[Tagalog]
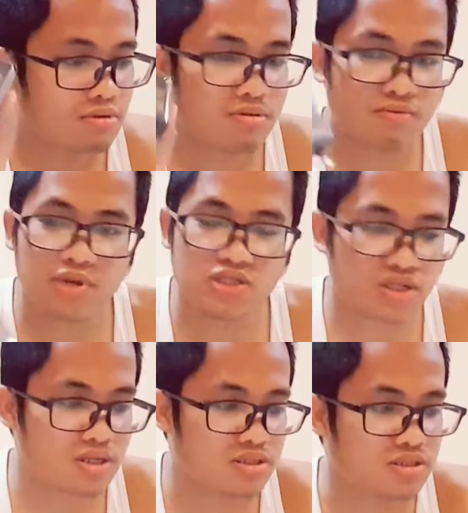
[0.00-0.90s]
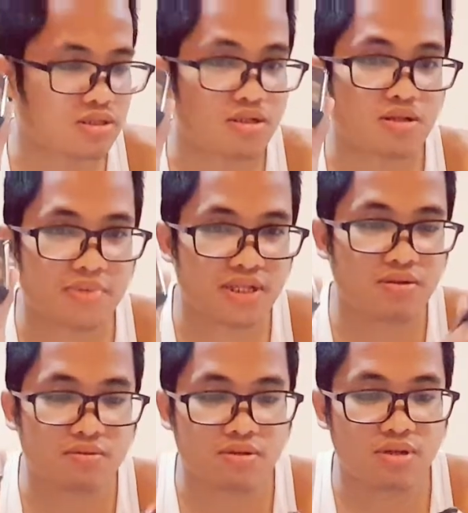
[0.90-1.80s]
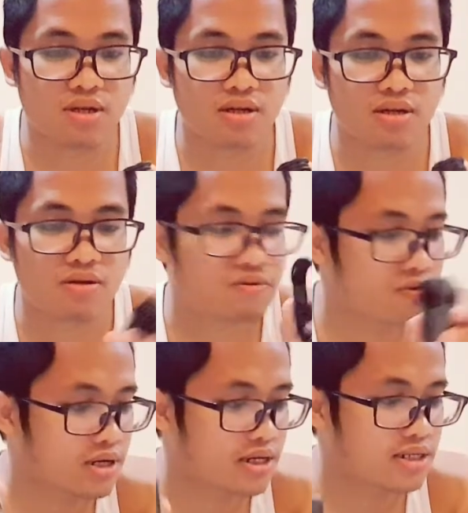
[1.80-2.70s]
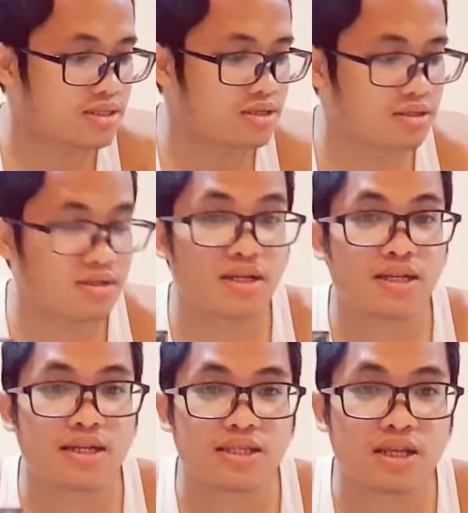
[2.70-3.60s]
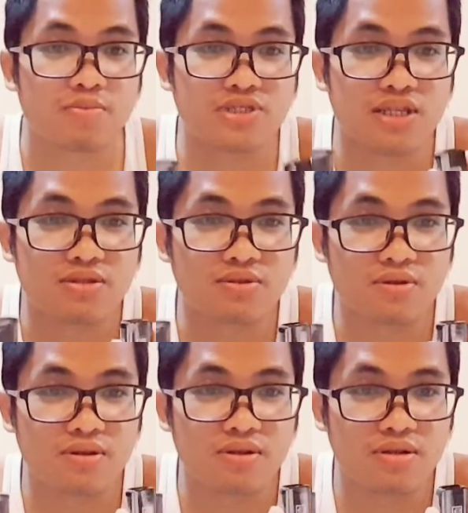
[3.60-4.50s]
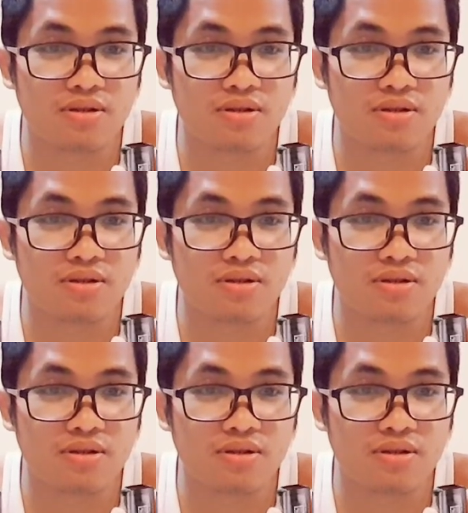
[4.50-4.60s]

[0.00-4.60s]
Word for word: quick charger pati yung uh, cord tapos ito